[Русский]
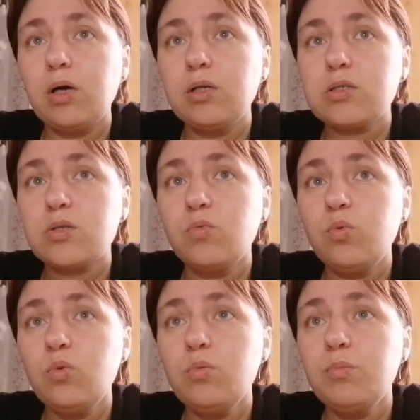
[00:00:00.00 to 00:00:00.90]
а
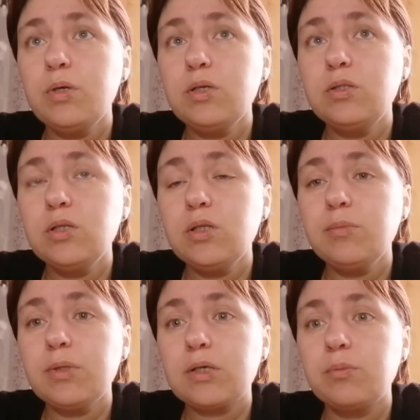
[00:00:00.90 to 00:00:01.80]
листву мы
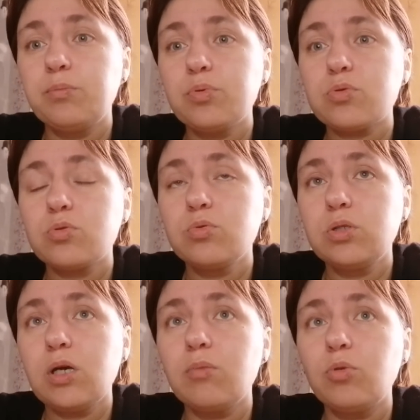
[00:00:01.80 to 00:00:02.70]
делаем на
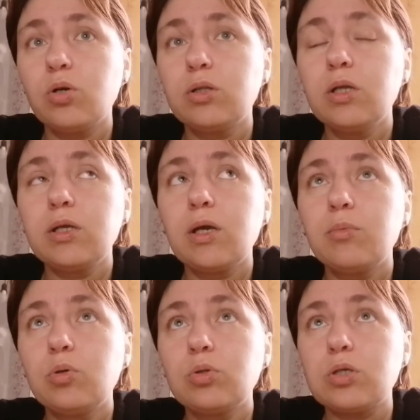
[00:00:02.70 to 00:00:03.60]
компостную яму. Одна
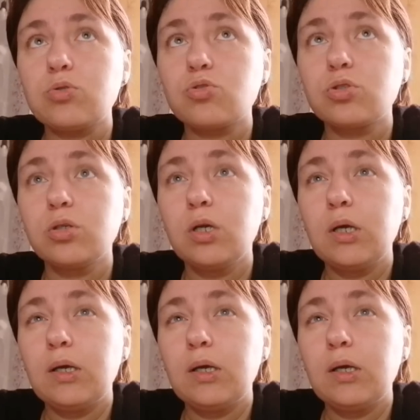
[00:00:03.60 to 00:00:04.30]
яма у нас уже